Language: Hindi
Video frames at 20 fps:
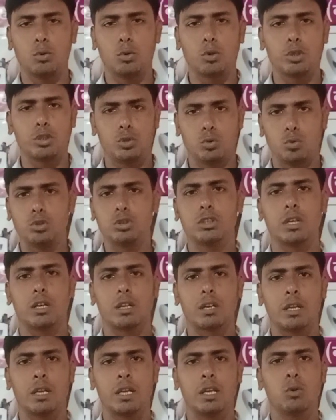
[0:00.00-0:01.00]
लोग यूज
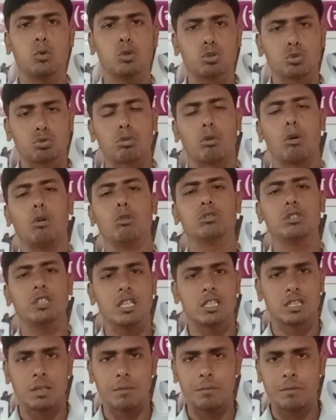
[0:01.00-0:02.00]
कर रहे हैं वो सौ
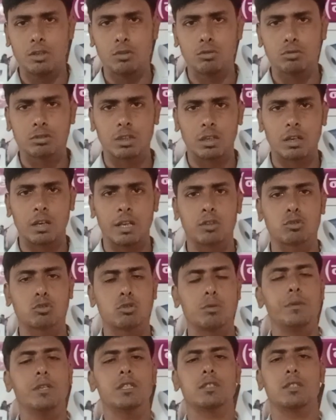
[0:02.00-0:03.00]
जी ही यूज कर रहे हैं
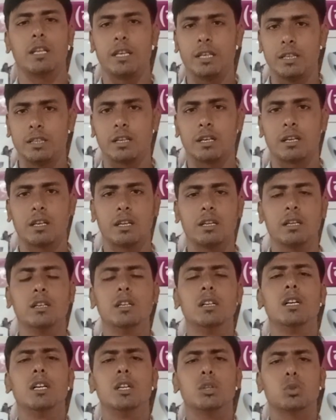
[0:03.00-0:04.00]
एक नहीं कर रहे हैं
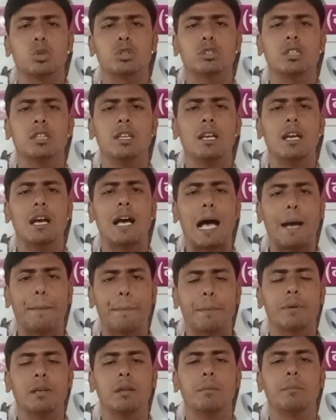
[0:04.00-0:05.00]
तो इसलिए
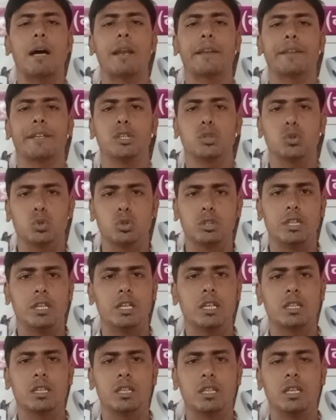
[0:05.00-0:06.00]
आप अपने मार्केट को
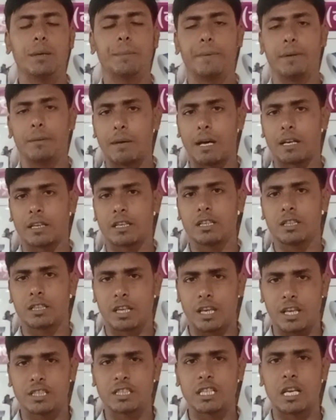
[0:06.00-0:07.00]
देख के अपने मार्केट
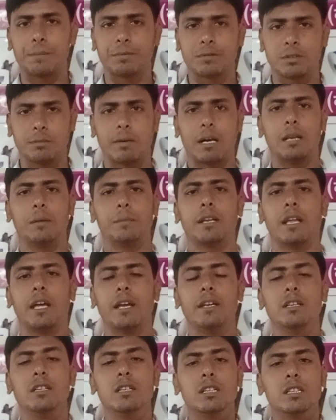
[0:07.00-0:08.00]
के हिसाब से माल
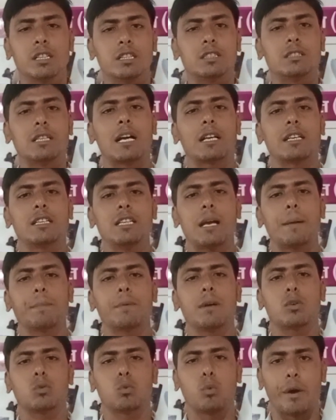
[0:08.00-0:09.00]
बनाएं कि ताकि
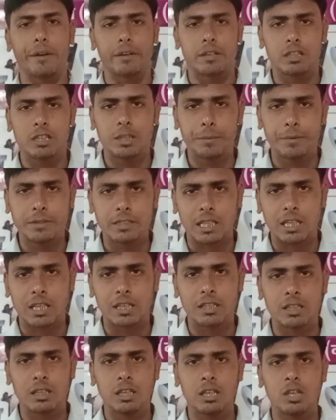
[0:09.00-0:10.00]
आपका क्वांटिटी भी ज़्यादा
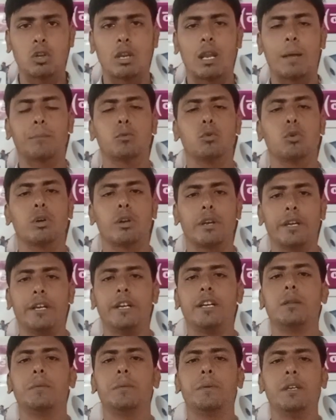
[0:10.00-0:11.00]
निकले और आपको
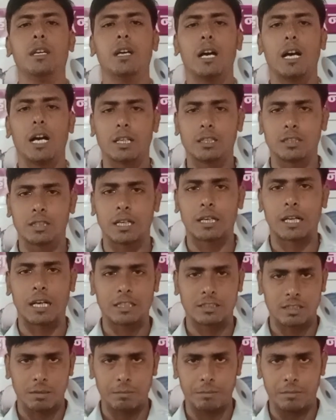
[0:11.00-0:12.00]
रेट भी अच्छा
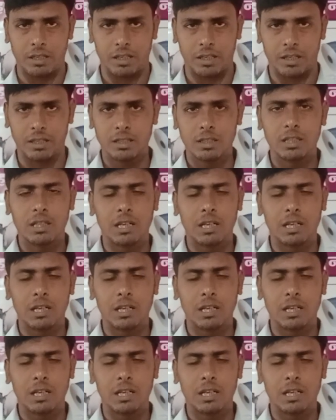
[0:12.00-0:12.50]
खासा मिले